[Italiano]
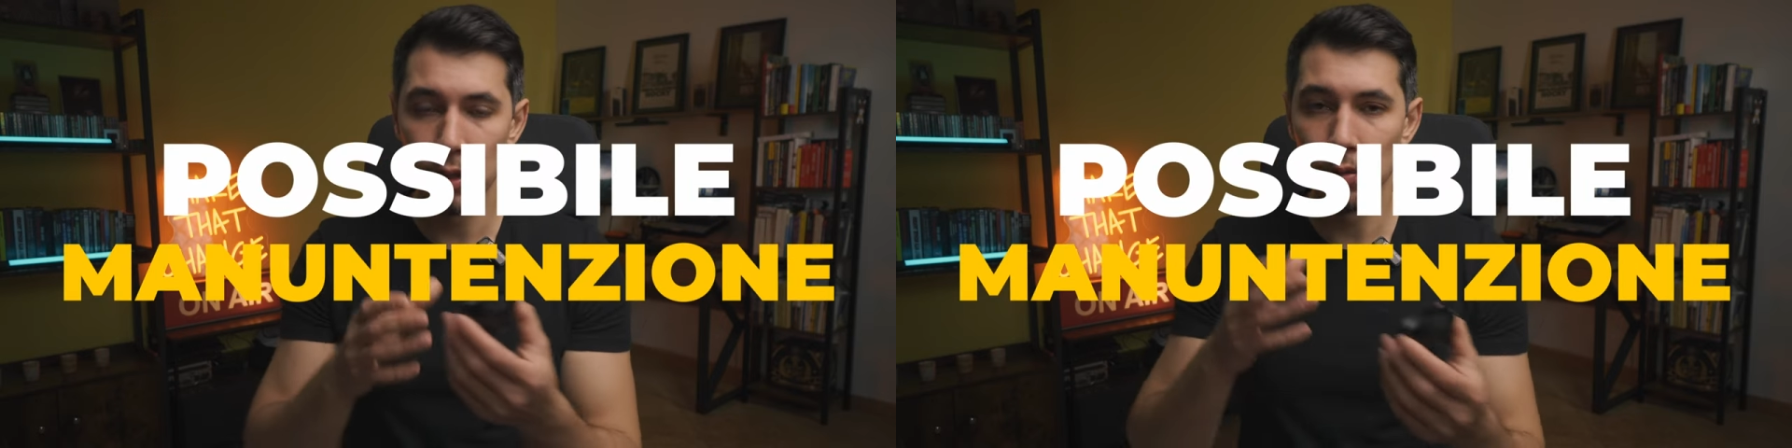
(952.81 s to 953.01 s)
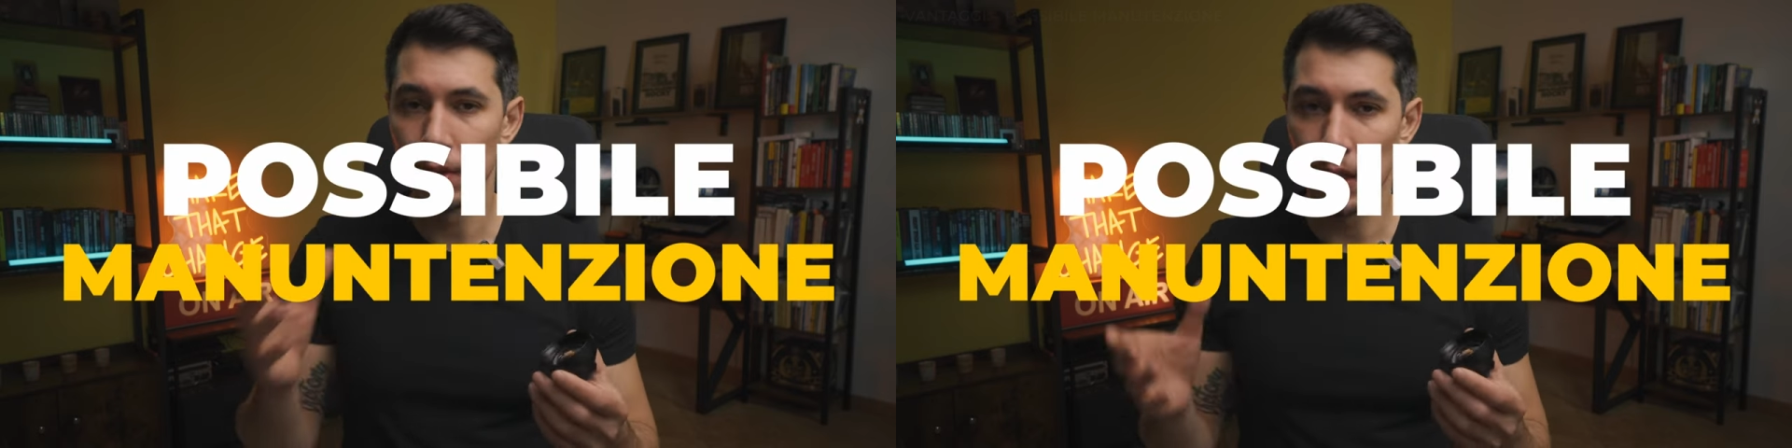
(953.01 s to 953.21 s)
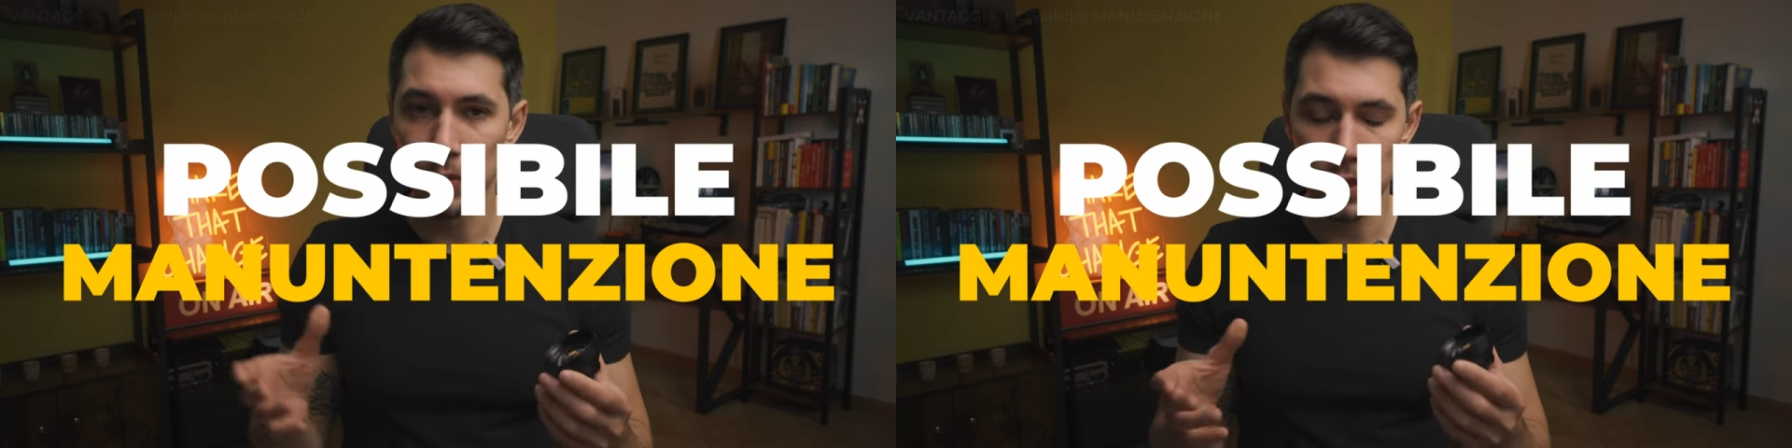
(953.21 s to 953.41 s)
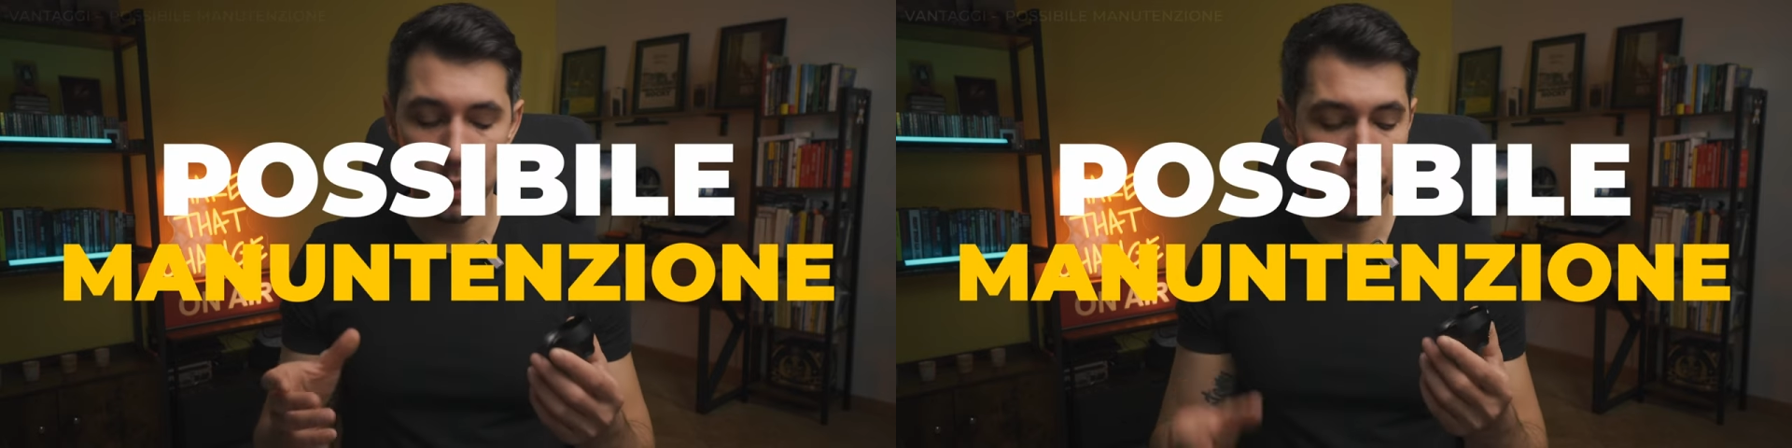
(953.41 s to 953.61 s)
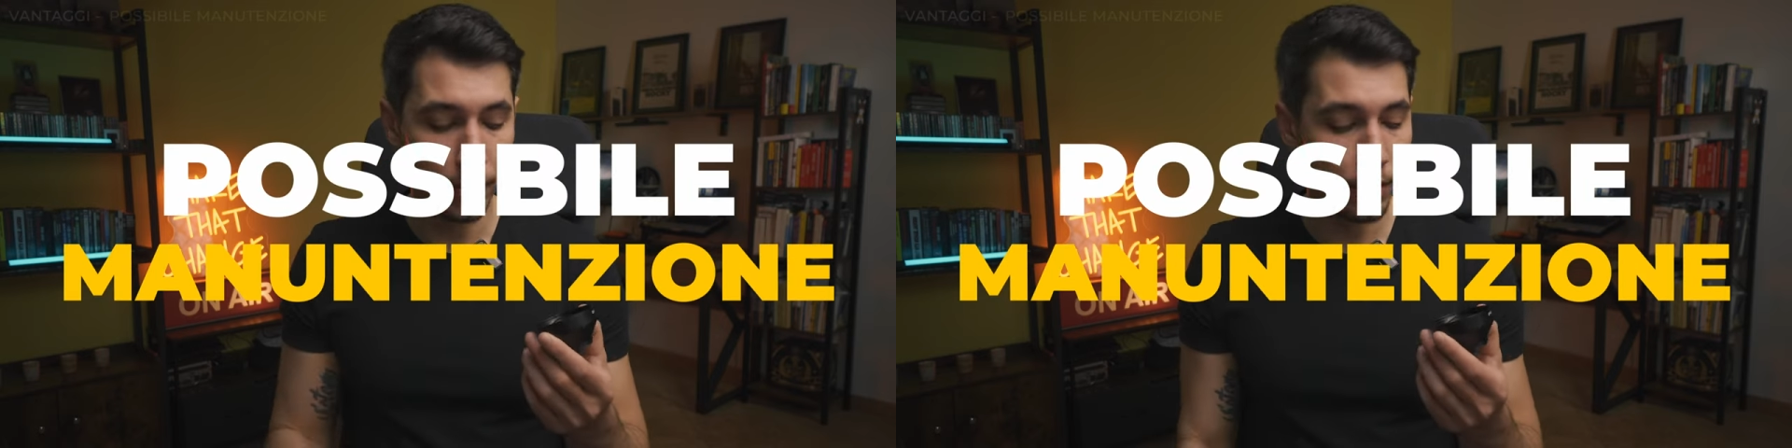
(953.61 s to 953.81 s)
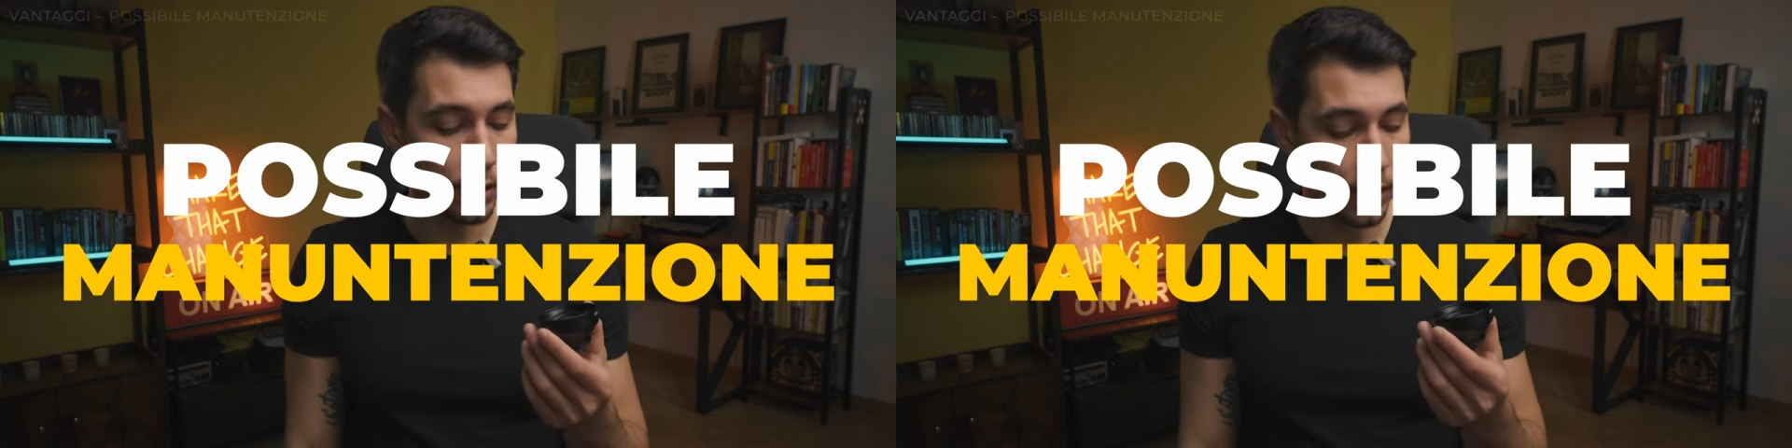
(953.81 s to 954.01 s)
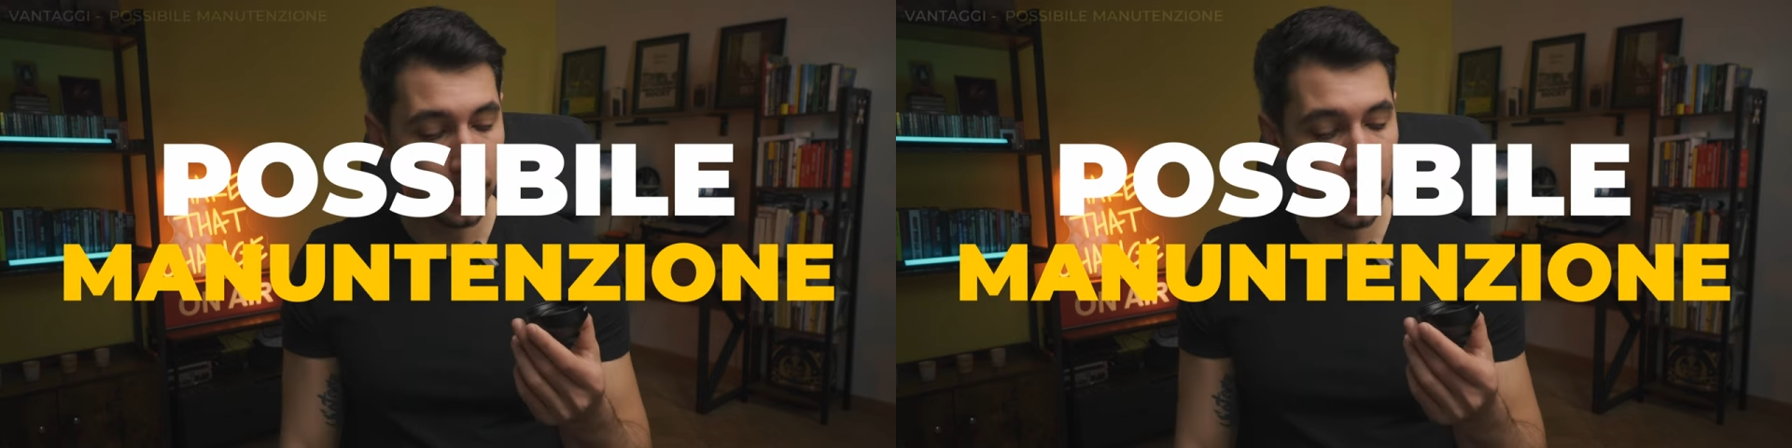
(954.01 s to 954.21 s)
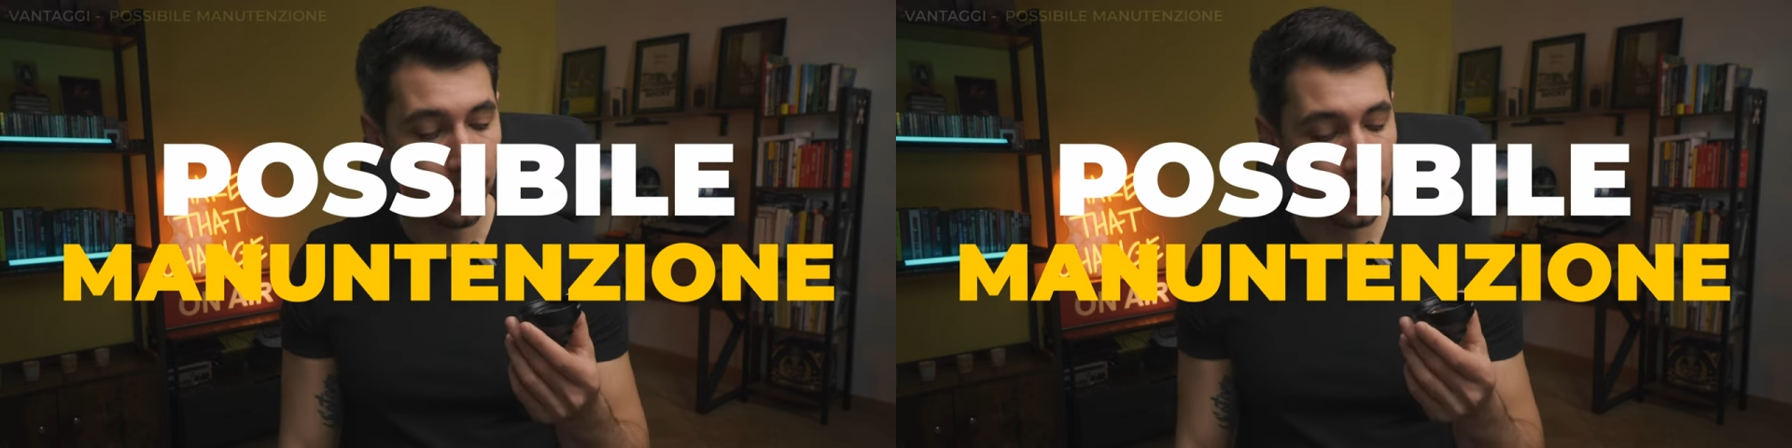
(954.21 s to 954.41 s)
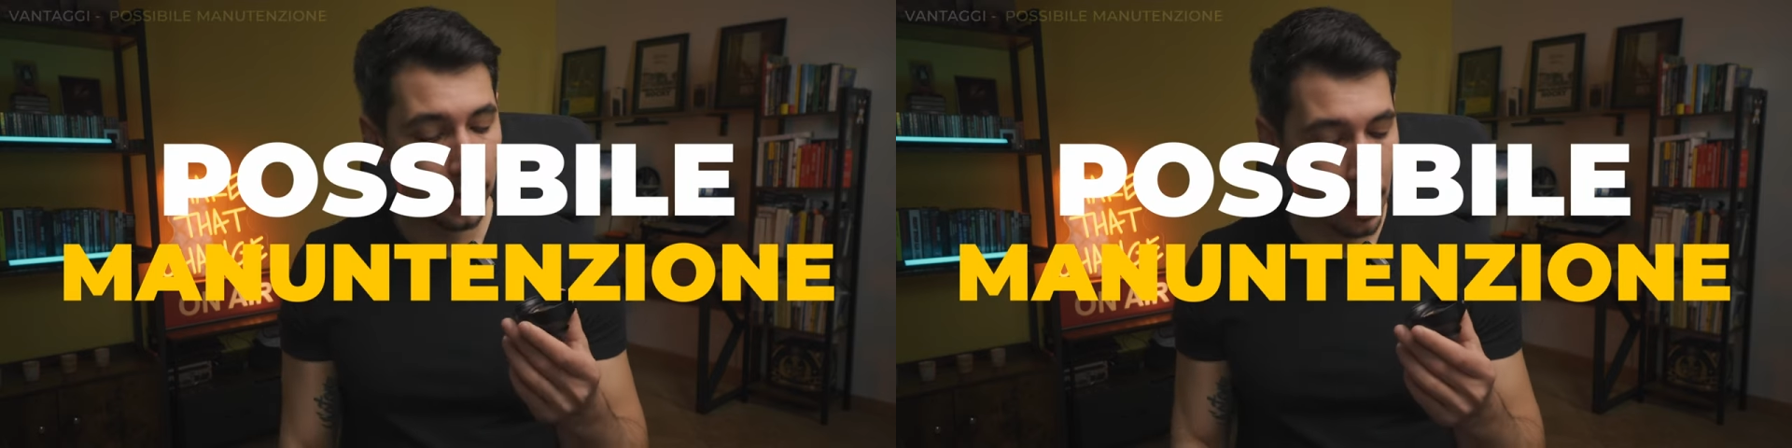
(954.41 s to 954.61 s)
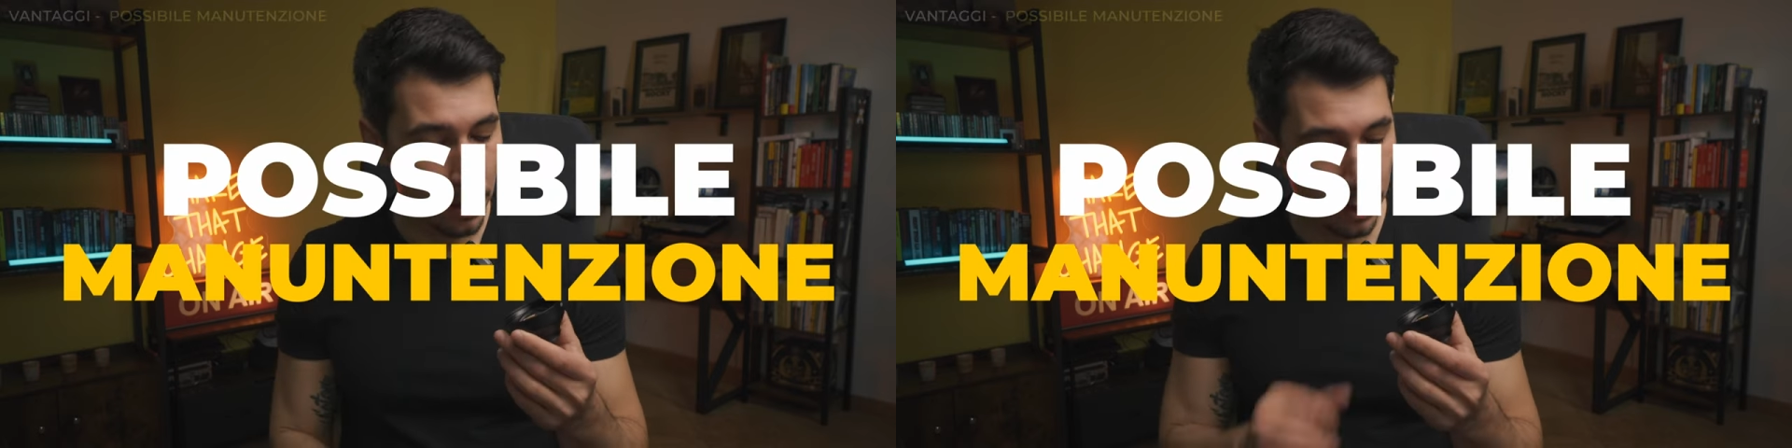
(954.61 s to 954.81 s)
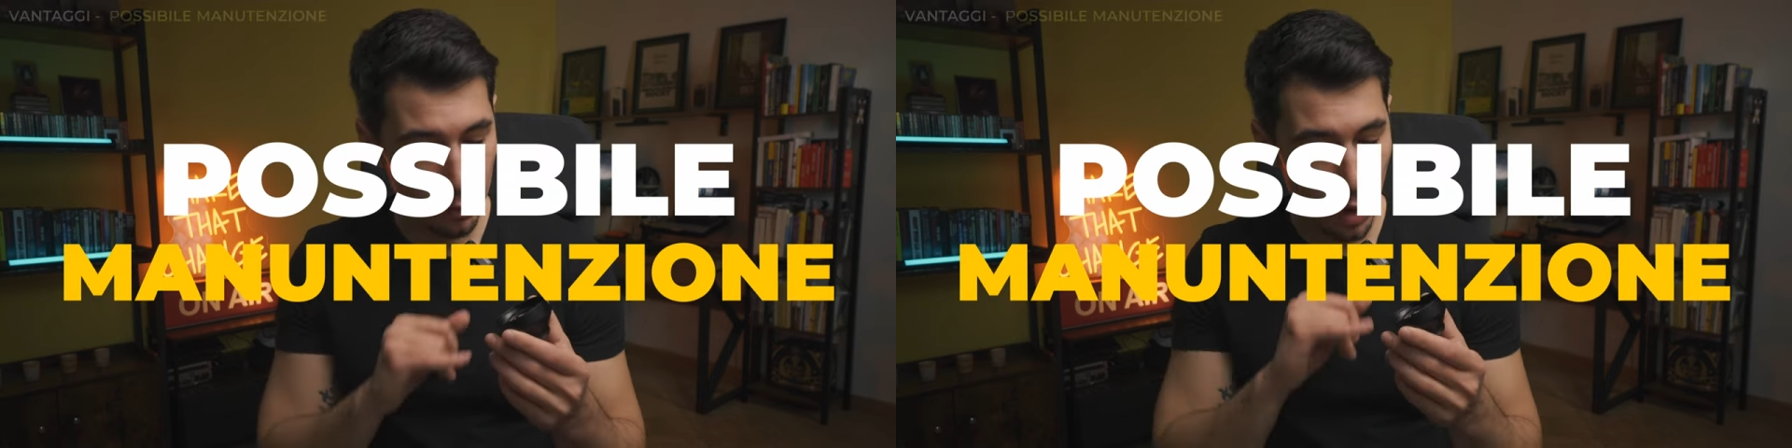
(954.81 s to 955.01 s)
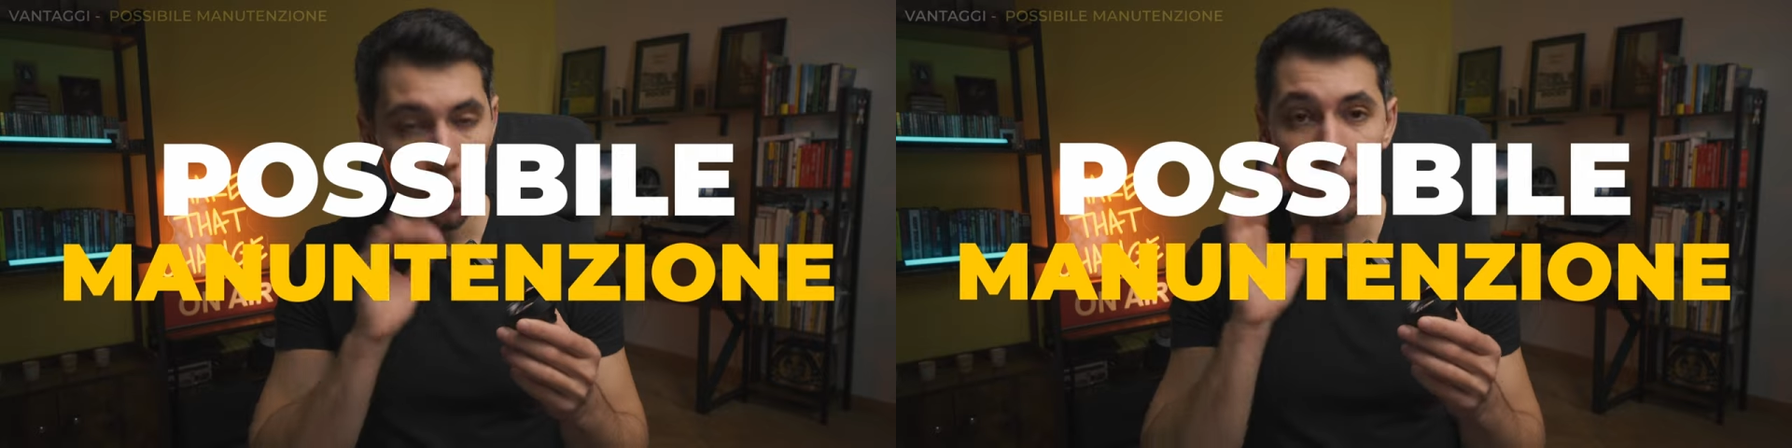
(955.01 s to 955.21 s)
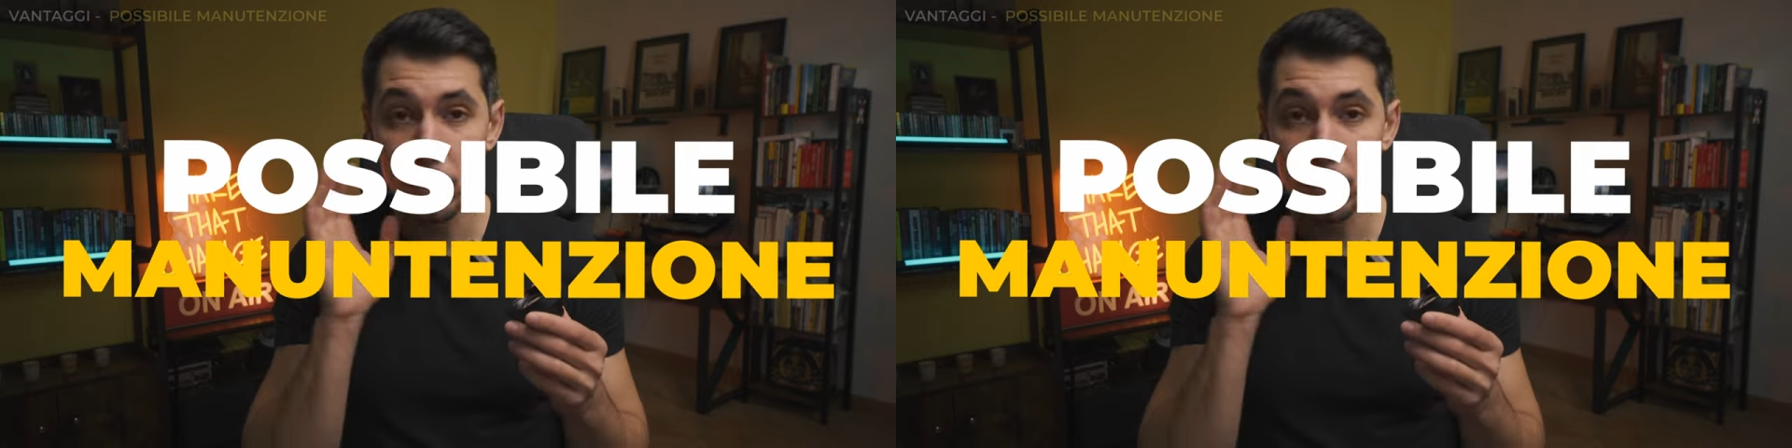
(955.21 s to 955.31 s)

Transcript: non saprei se posizionerò tra i vantaggi, ma ho